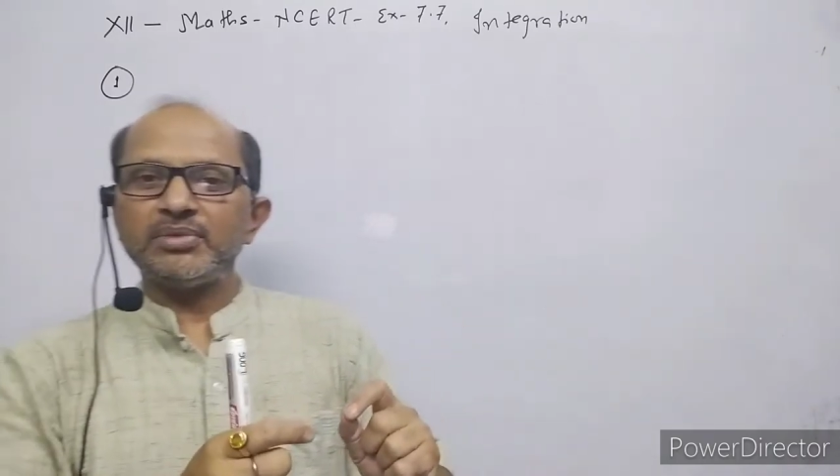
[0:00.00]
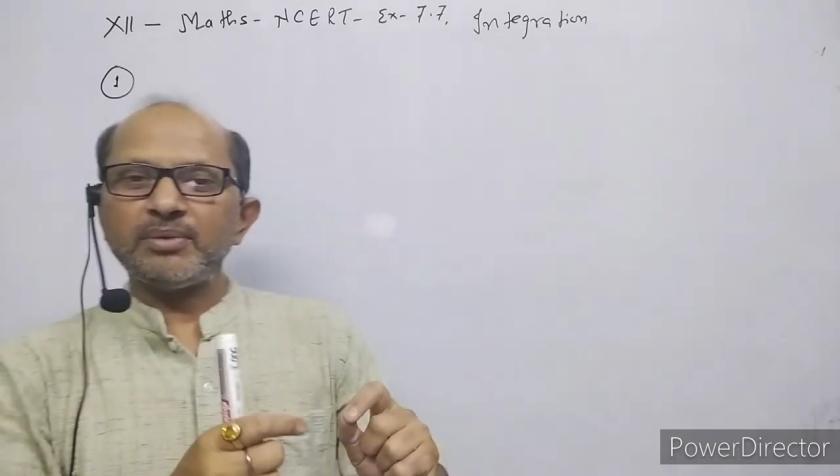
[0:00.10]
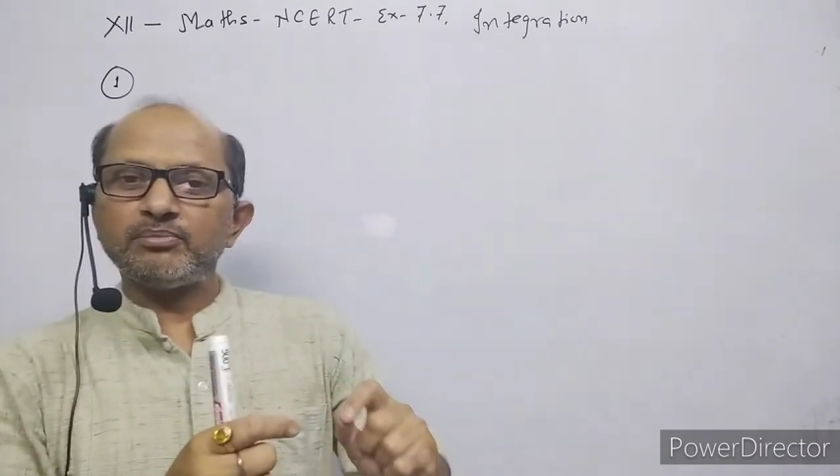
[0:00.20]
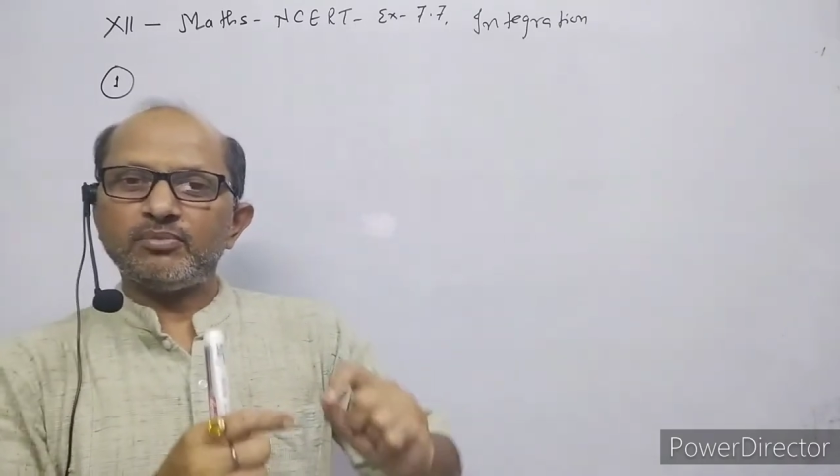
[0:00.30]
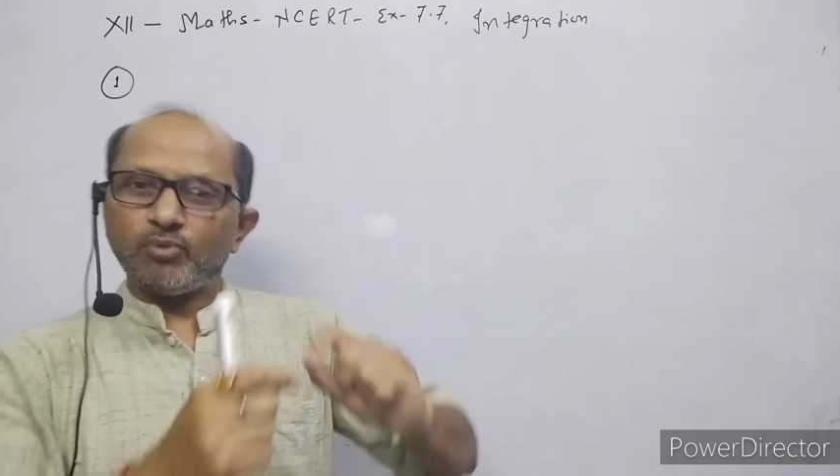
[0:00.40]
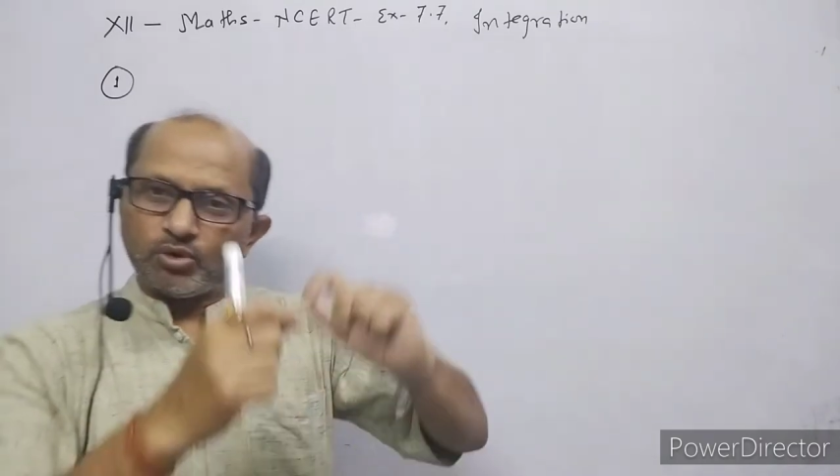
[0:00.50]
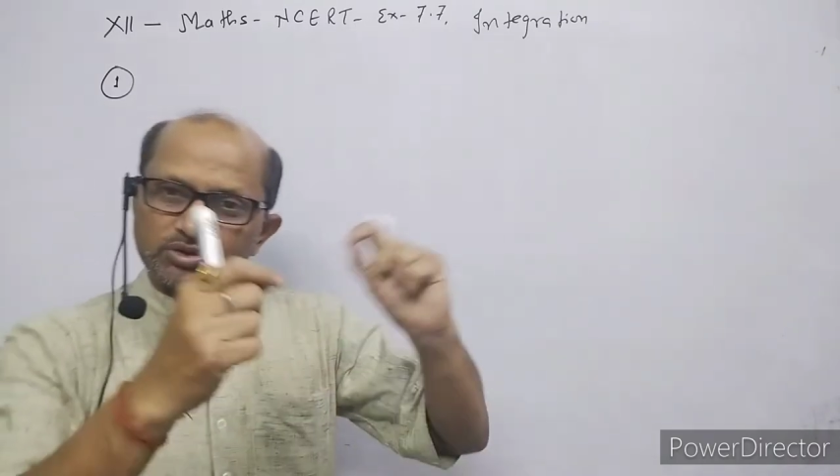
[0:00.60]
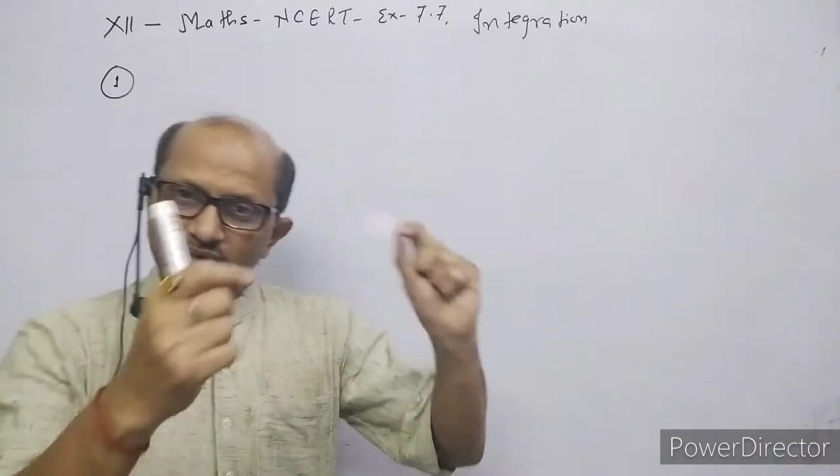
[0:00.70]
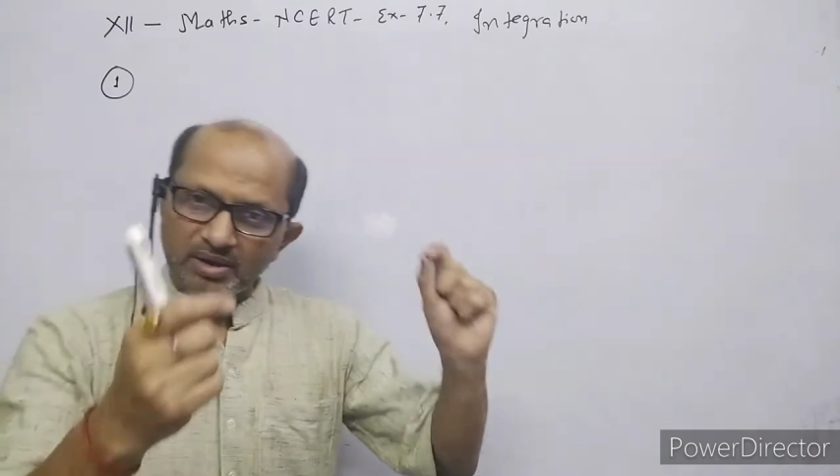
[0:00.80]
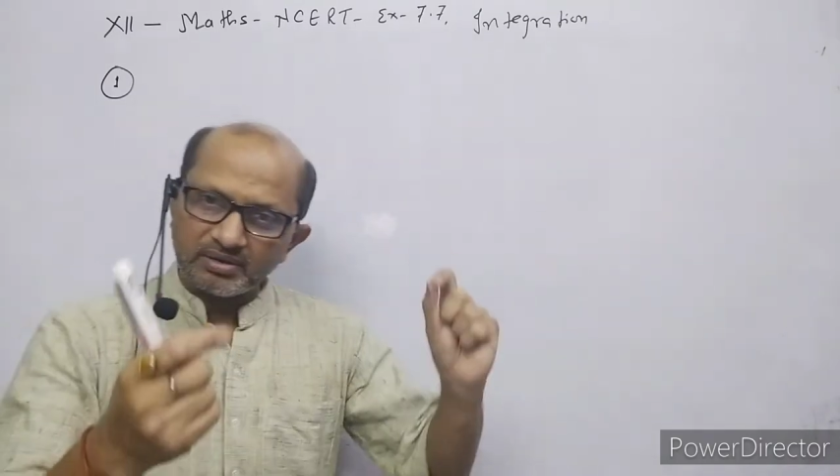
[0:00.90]
मतलब
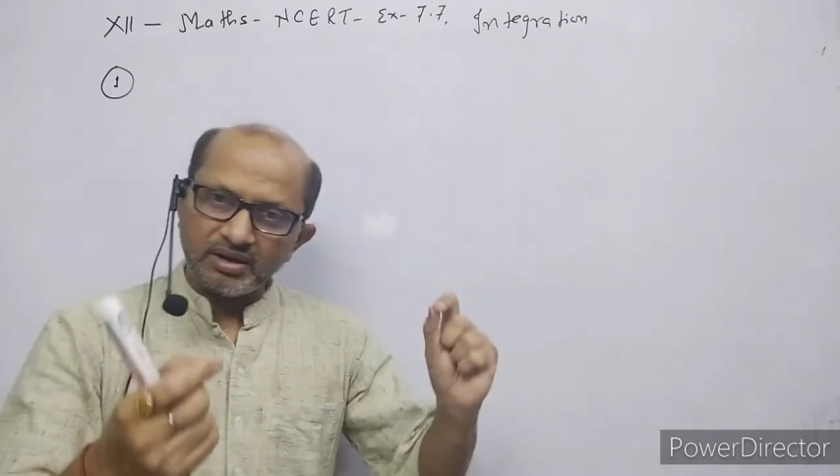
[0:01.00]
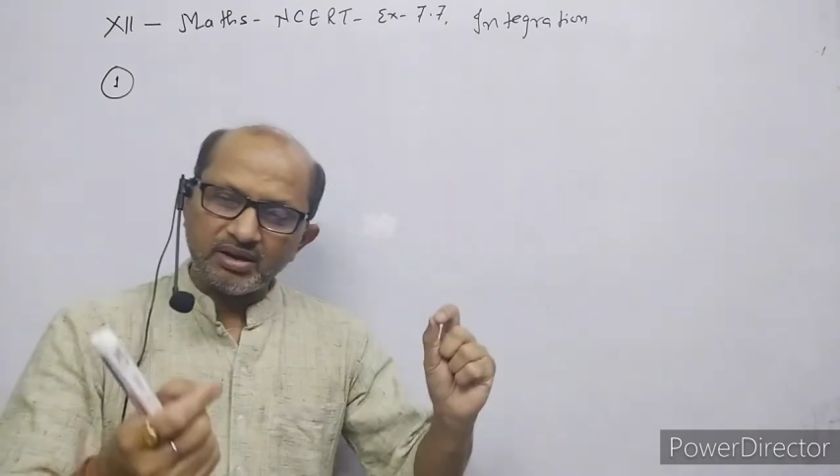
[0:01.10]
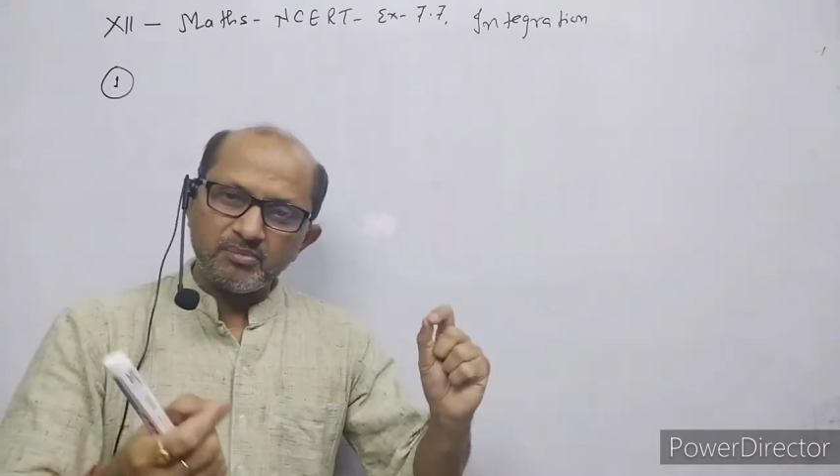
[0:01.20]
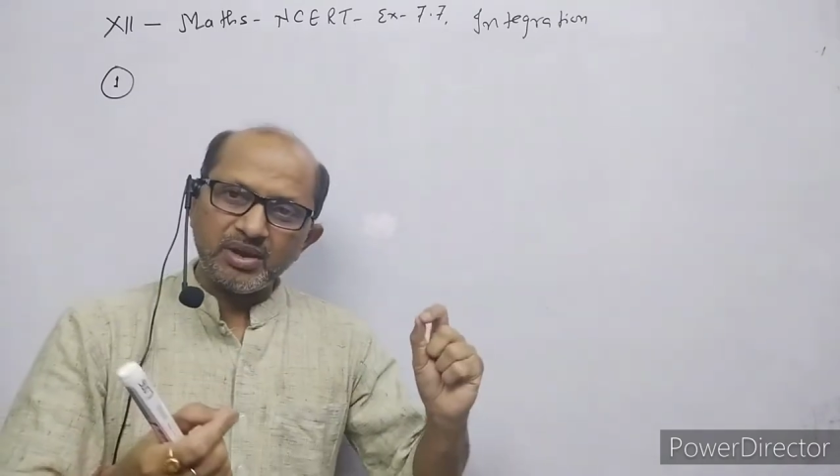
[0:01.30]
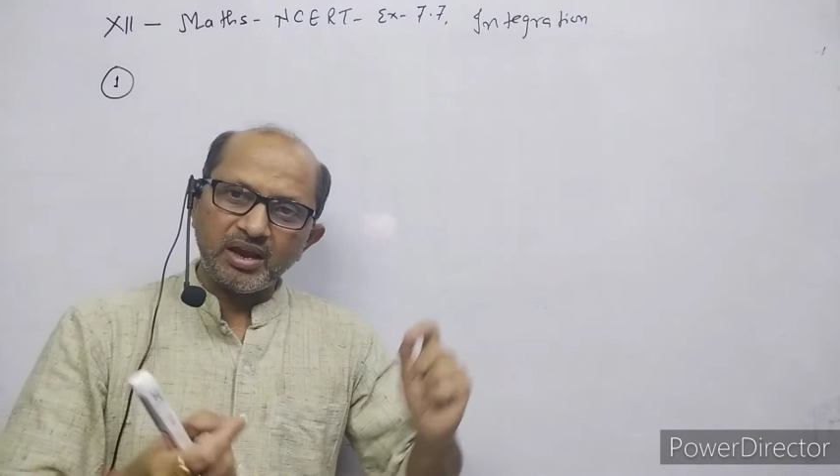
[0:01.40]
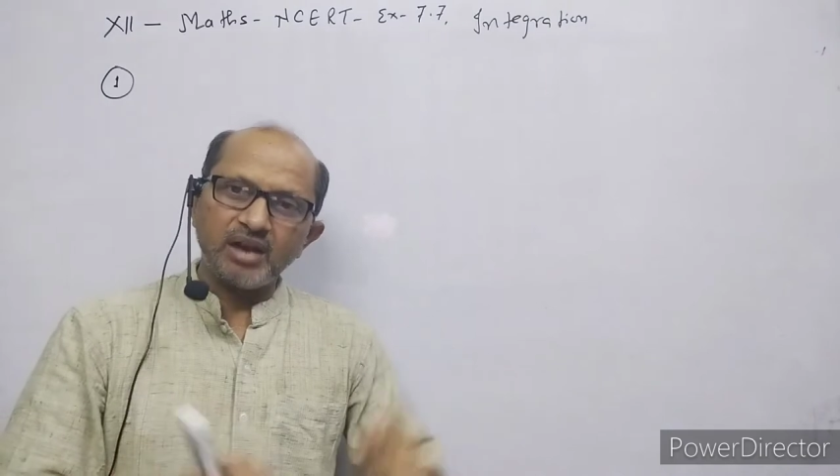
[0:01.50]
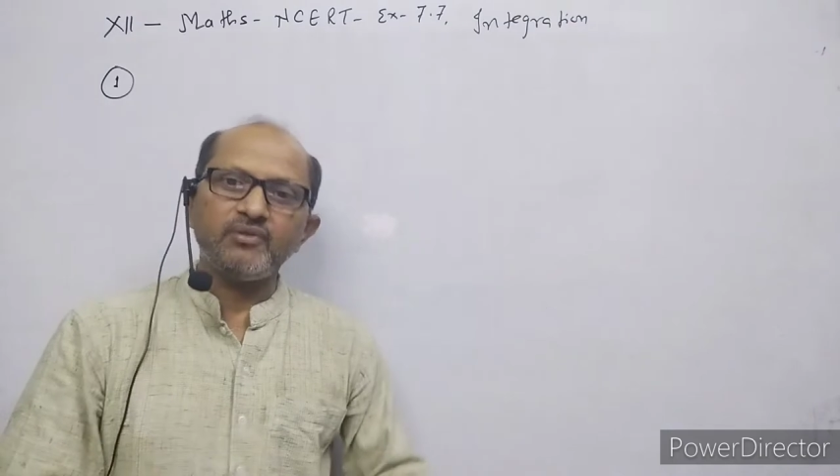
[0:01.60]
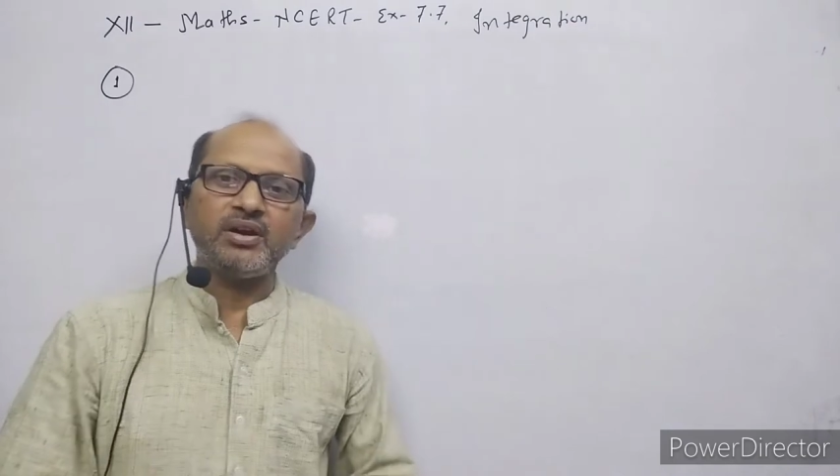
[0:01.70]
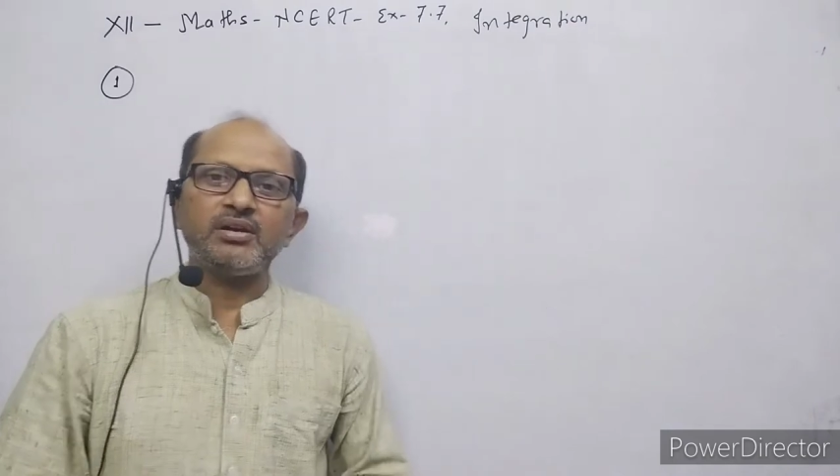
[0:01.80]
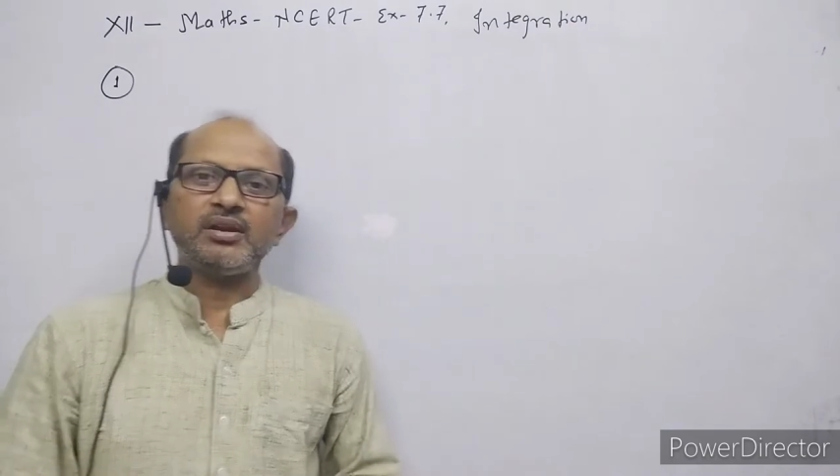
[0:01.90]
होल स्क्वायर के टर्म में
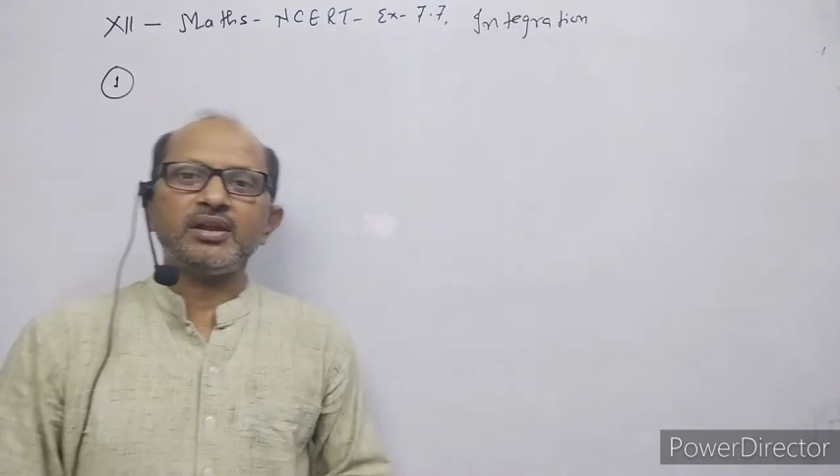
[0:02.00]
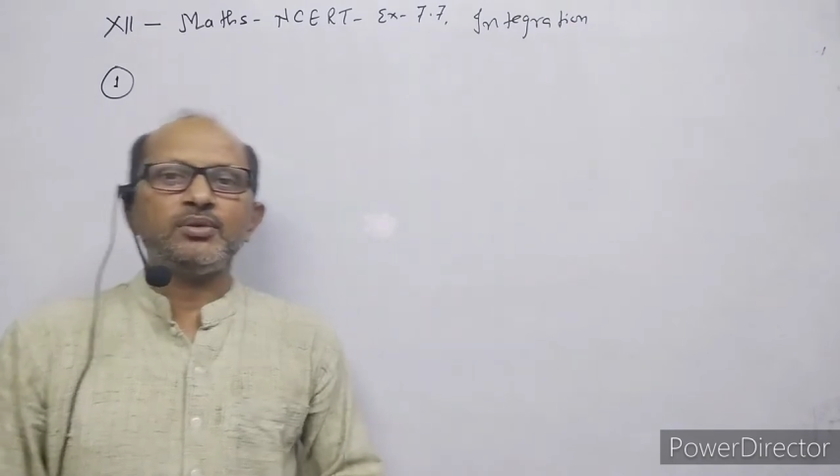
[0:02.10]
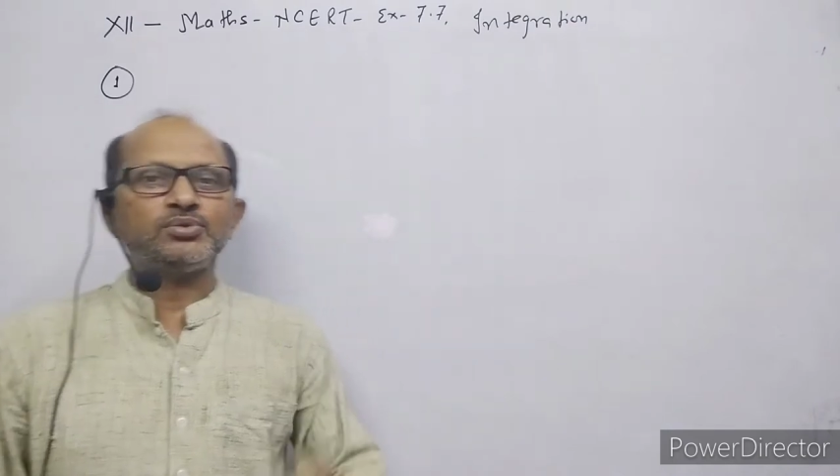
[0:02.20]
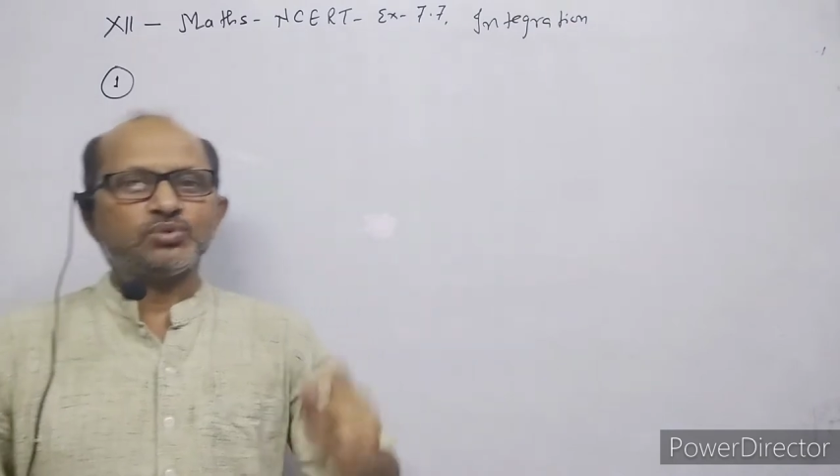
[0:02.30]
कन्वर्ट करके